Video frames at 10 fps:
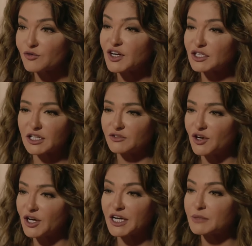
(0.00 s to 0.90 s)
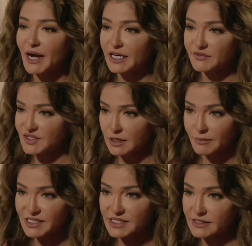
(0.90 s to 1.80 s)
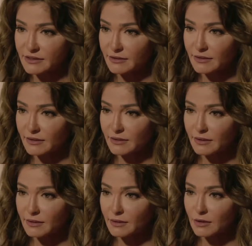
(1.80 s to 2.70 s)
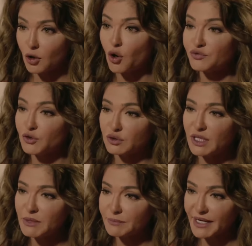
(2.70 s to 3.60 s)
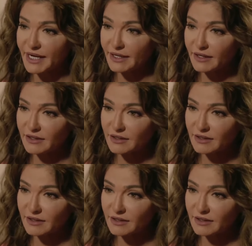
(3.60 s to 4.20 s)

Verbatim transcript: فتره تفكري مع نفسك بس اقفي قدام المرايه